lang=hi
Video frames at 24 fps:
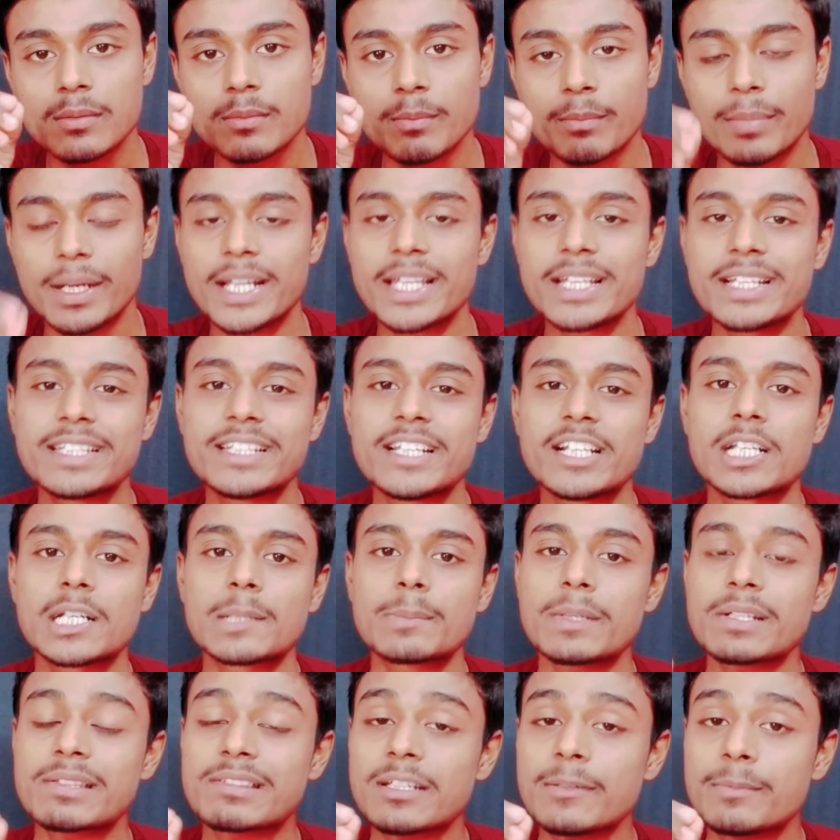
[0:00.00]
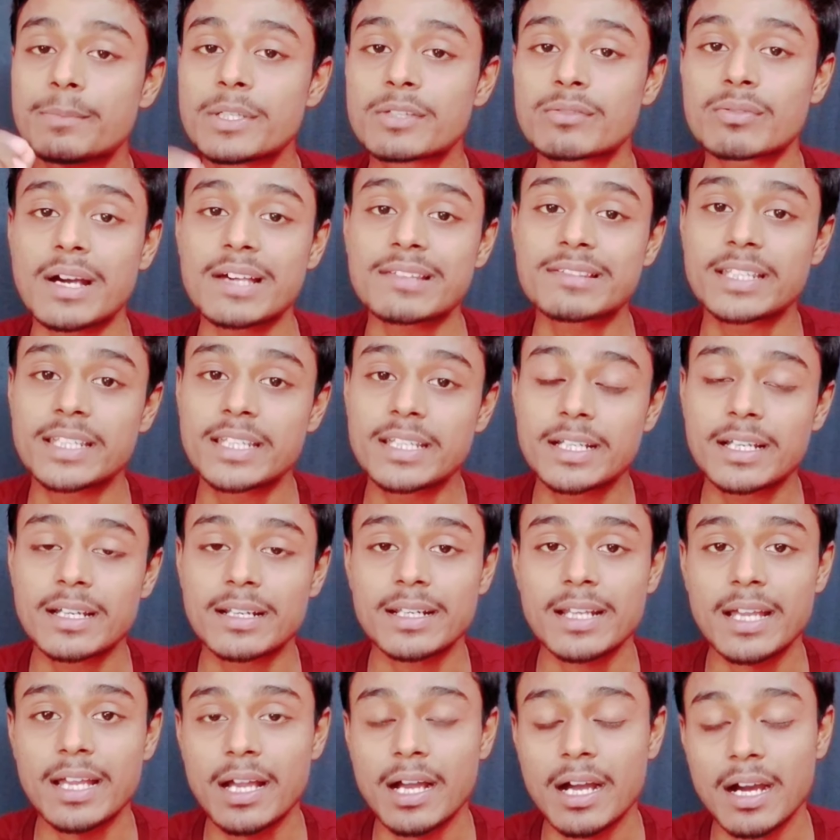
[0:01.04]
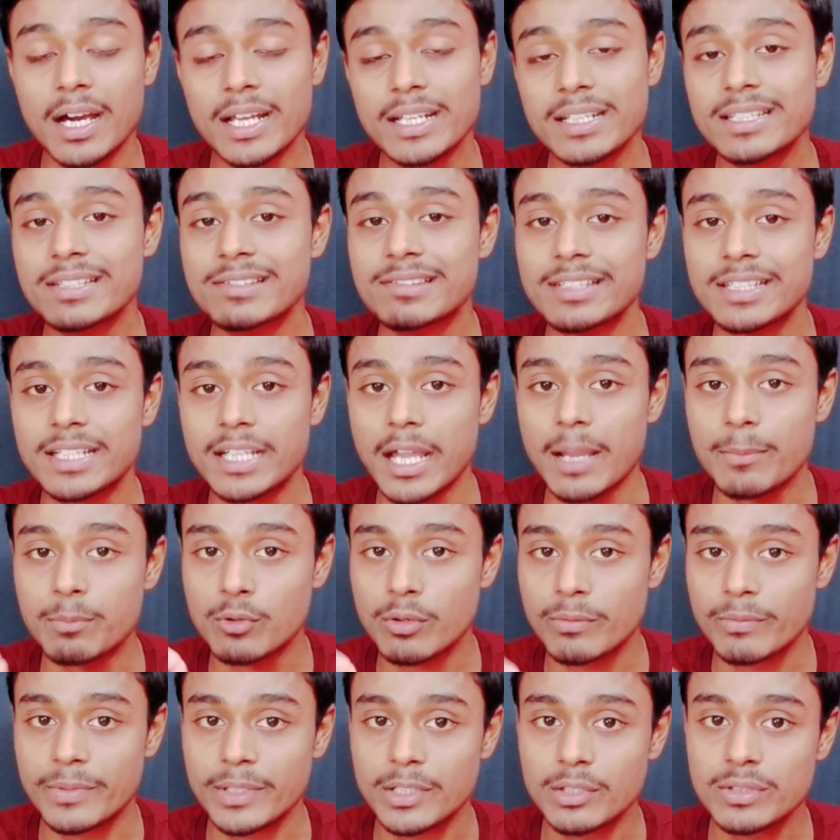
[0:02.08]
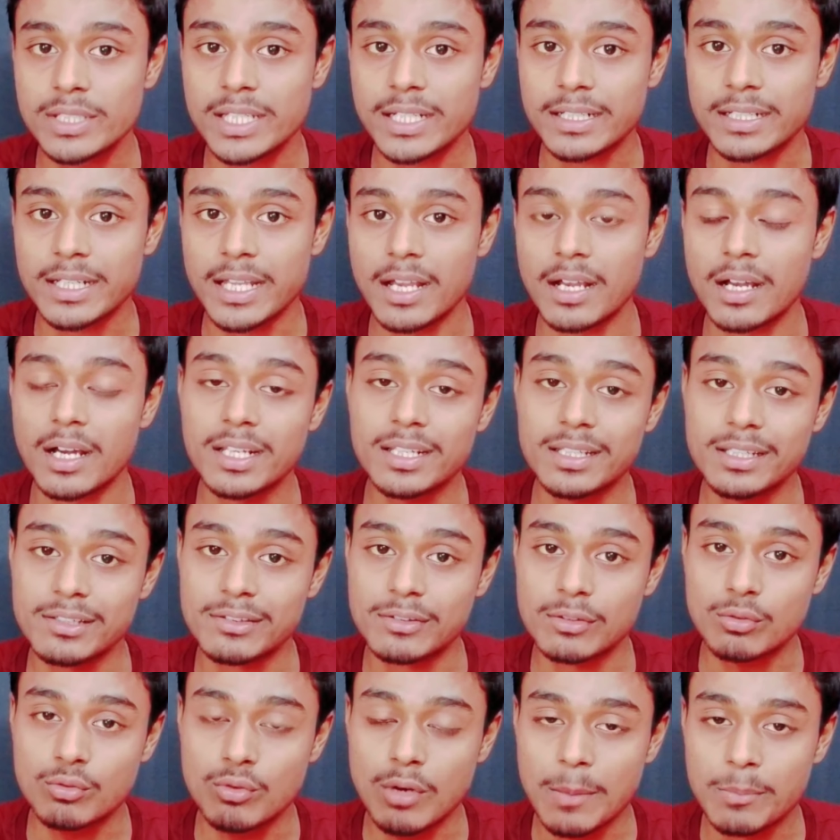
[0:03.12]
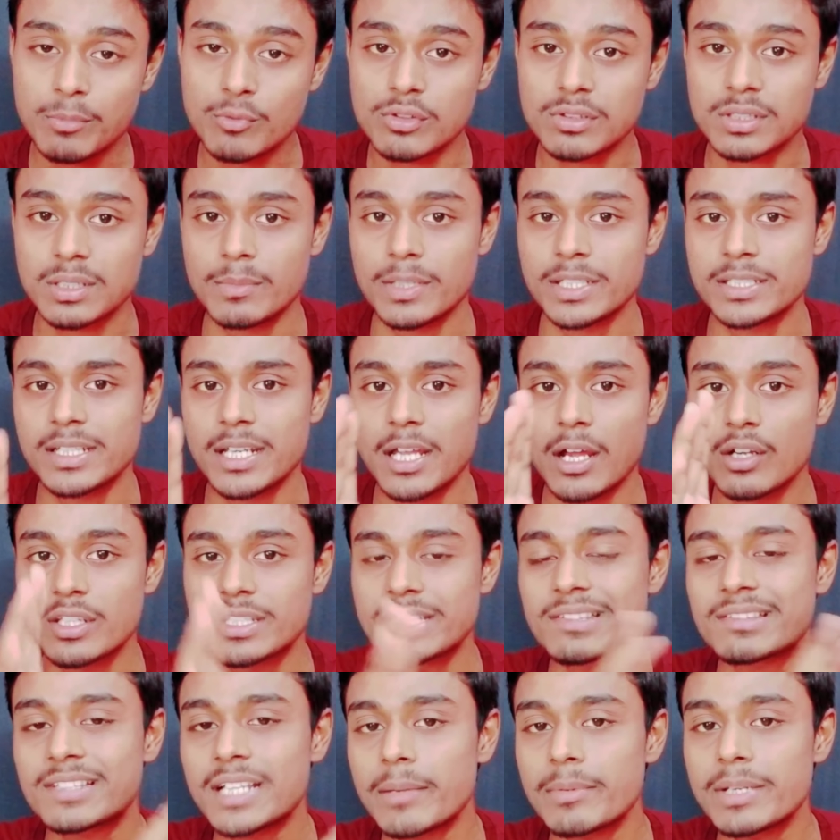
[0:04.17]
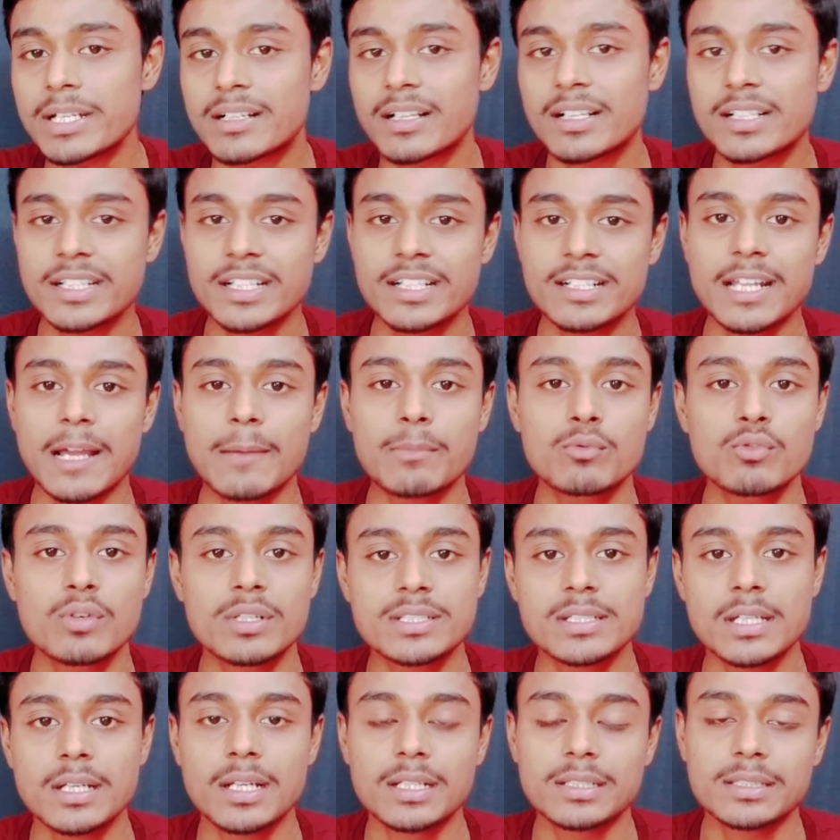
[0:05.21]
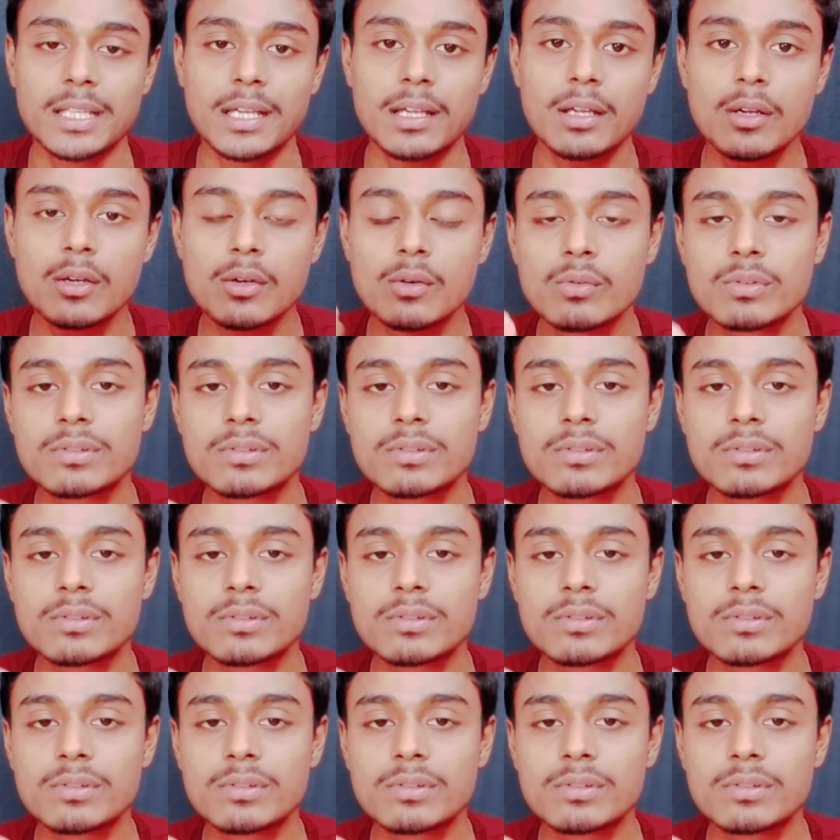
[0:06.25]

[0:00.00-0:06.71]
बड़े क्रिएटर पर सिर्फ विश्वास नहीं करना है हर किसी का आपको वीडियो देखना है हर किसी को आपको समझना है और जिसका भी कंटेंट आपको अच्छा लगता है